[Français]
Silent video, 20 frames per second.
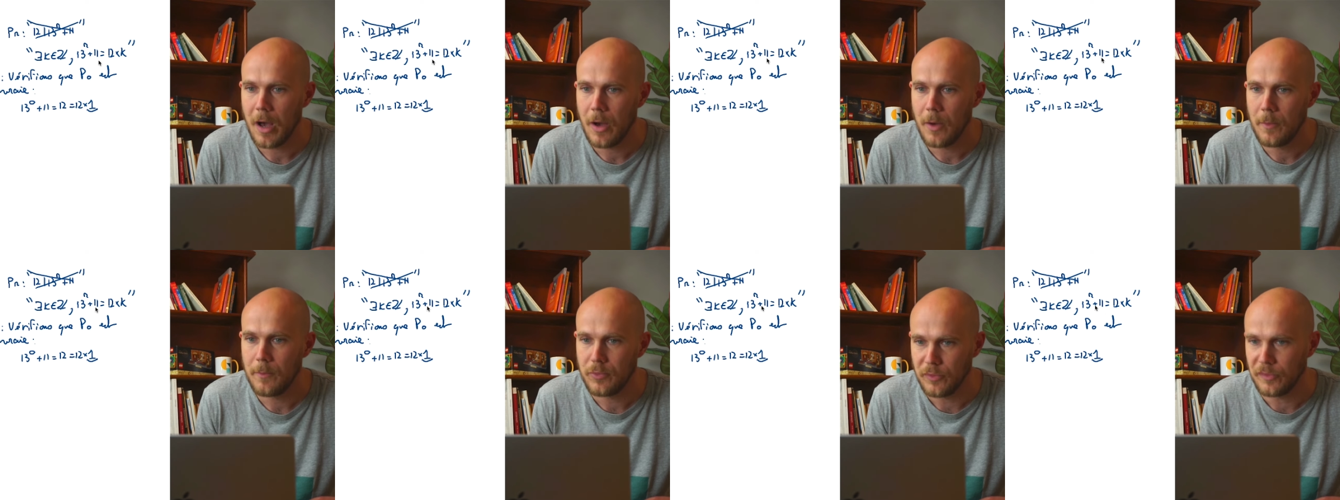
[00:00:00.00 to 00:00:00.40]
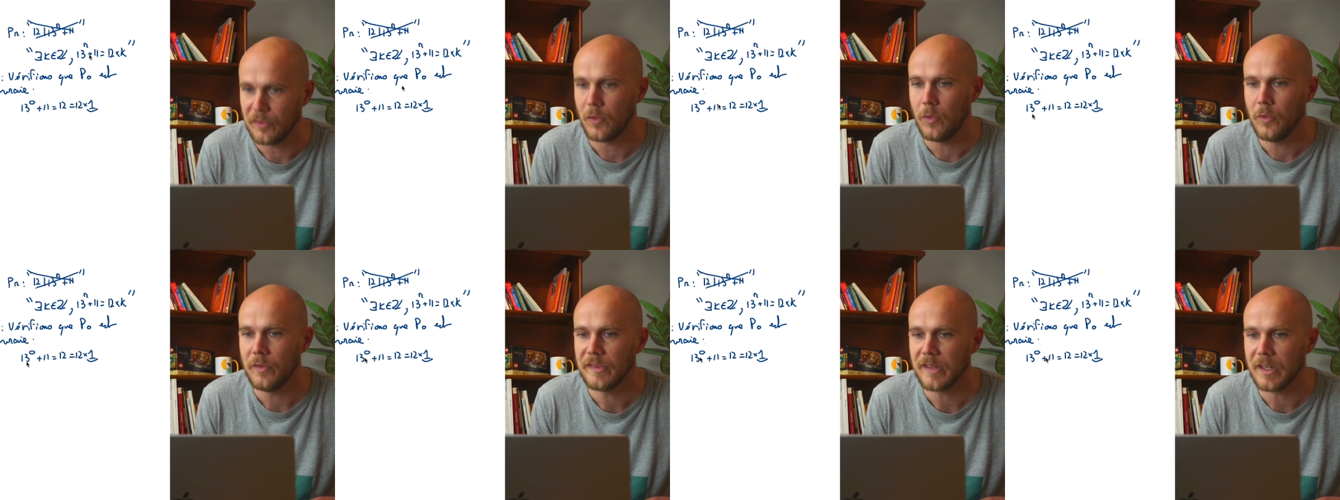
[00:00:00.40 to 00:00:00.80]
plus
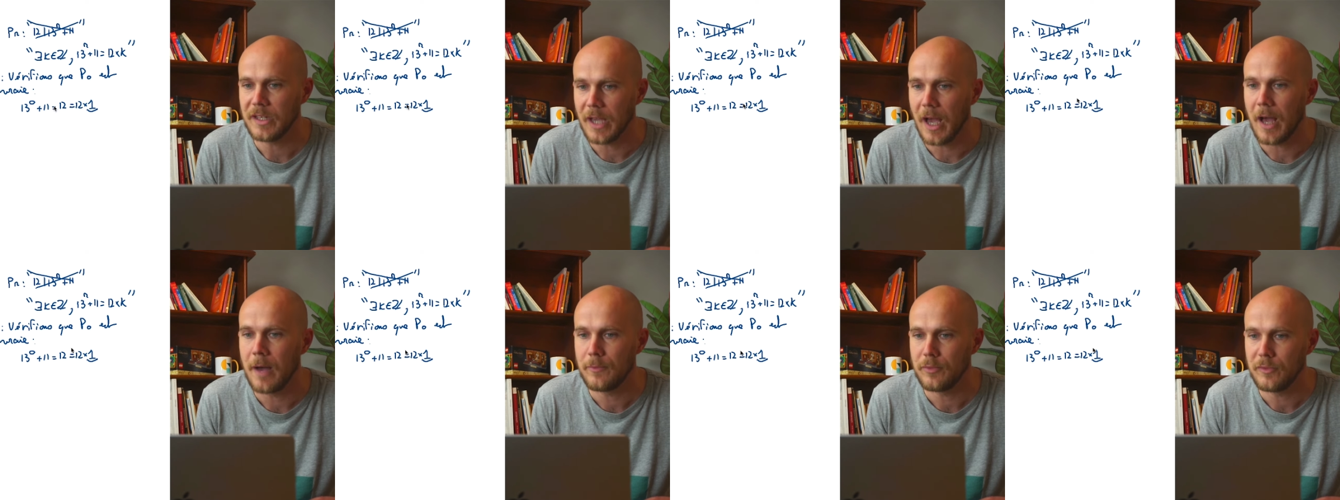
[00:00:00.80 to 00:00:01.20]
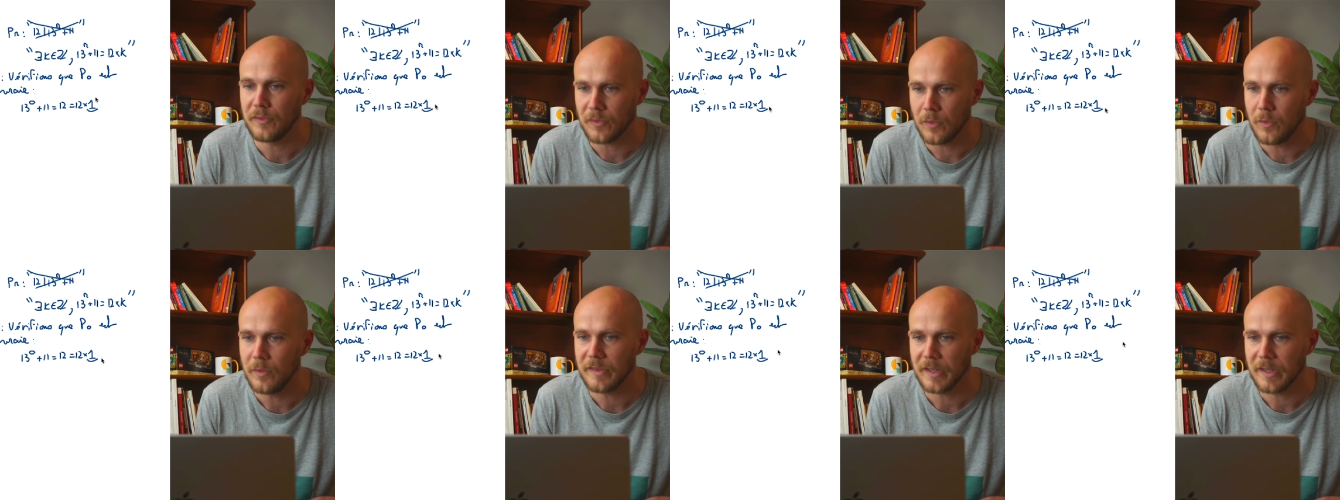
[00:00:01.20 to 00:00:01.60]
11, c'est-à-dire 1 plus
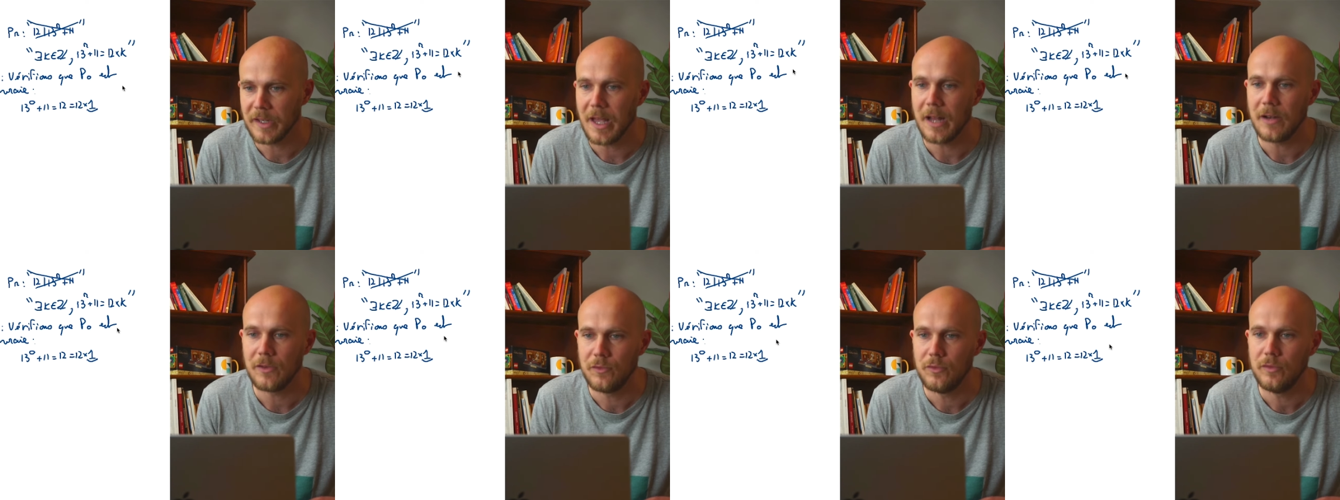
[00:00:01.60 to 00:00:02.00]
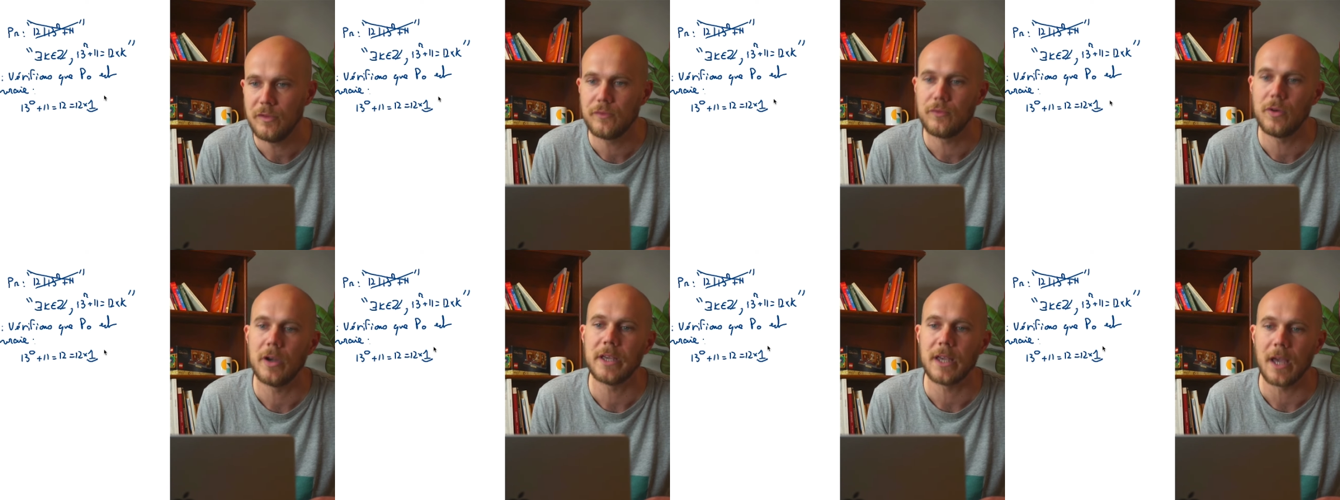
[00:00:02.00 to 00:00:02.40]
11 égale 12
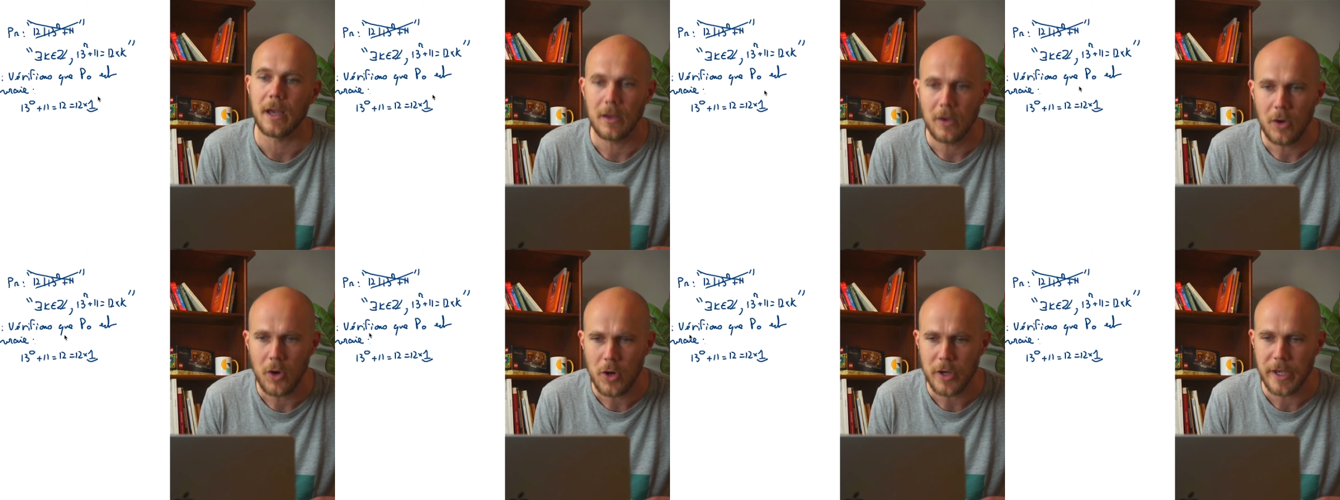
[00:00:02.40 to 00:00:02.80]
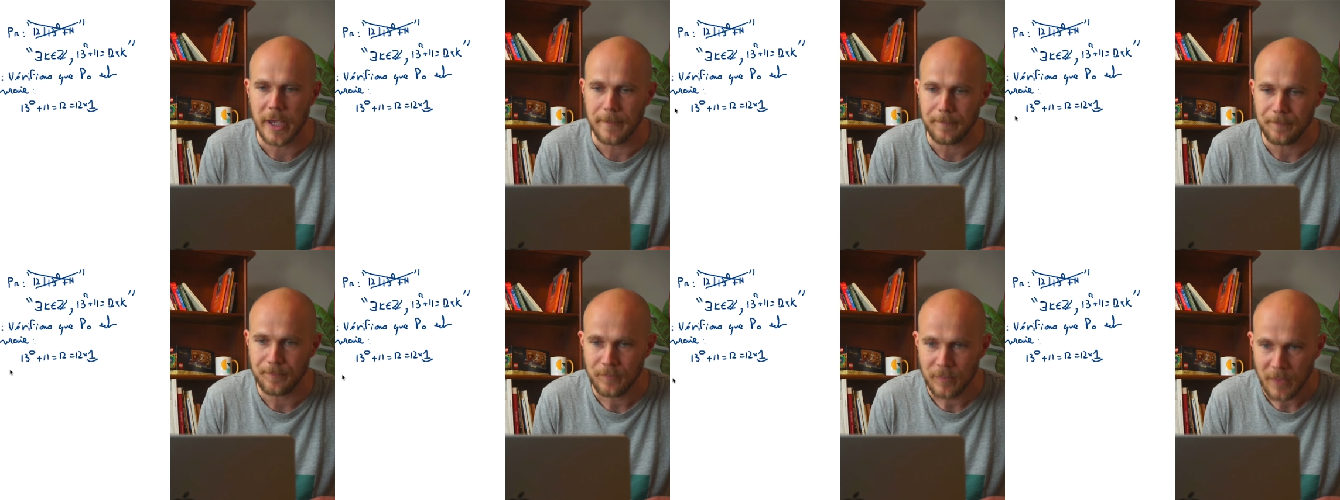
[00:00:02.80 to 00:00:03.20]
fois k. Ok,
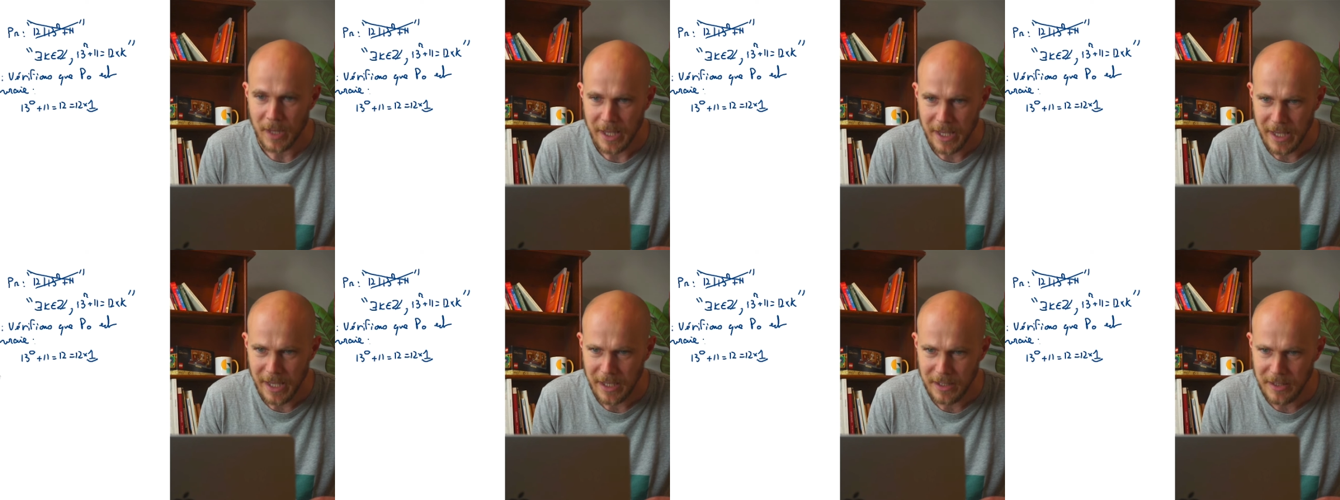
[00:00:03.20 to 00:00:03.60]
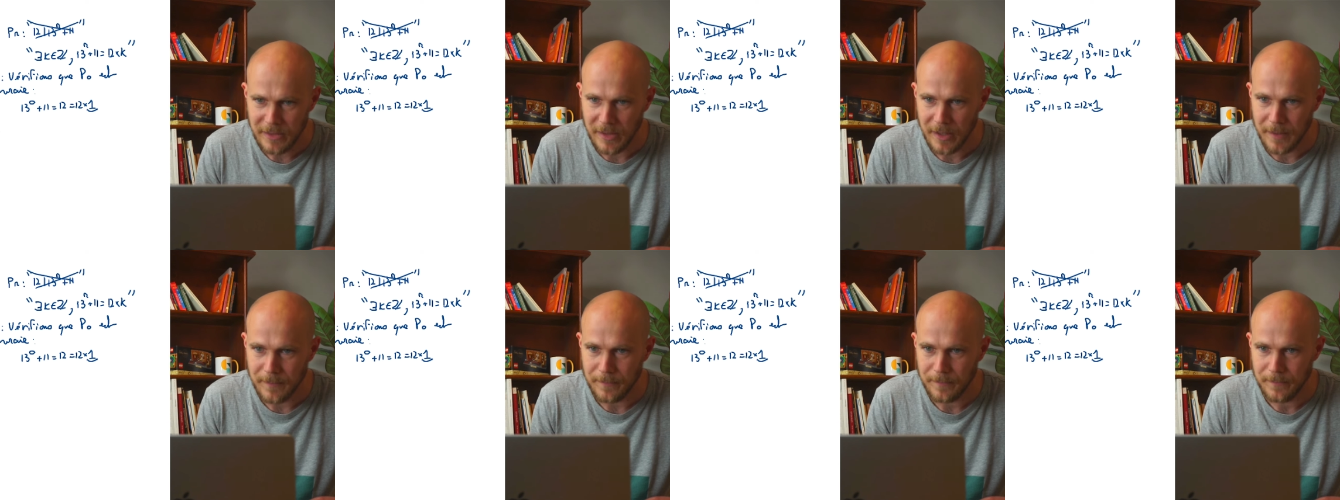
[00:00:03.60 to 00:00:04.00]

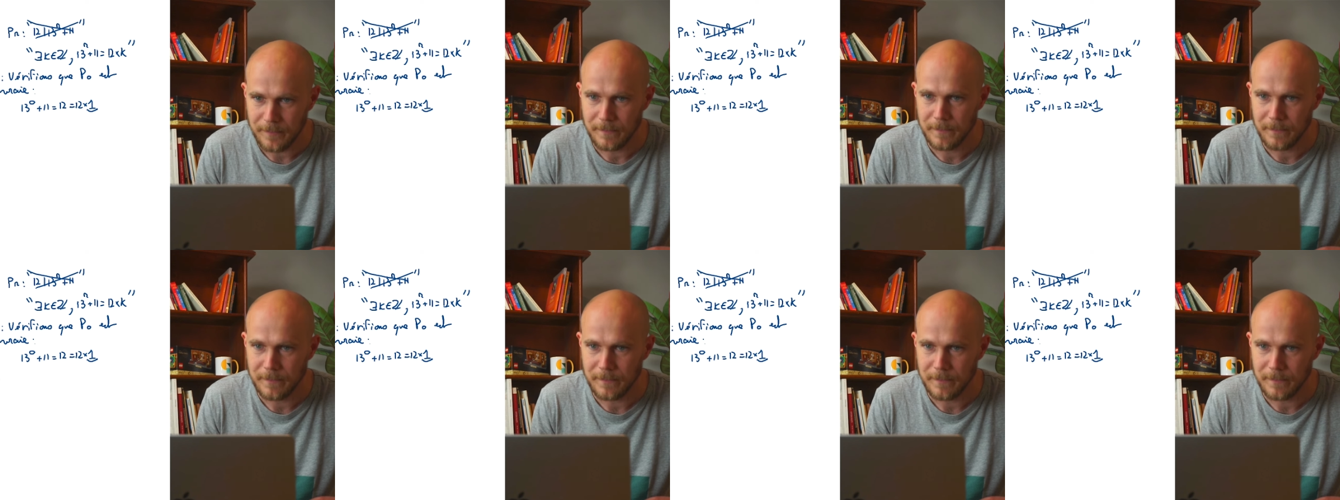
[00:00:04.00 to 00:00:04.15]
hérédité.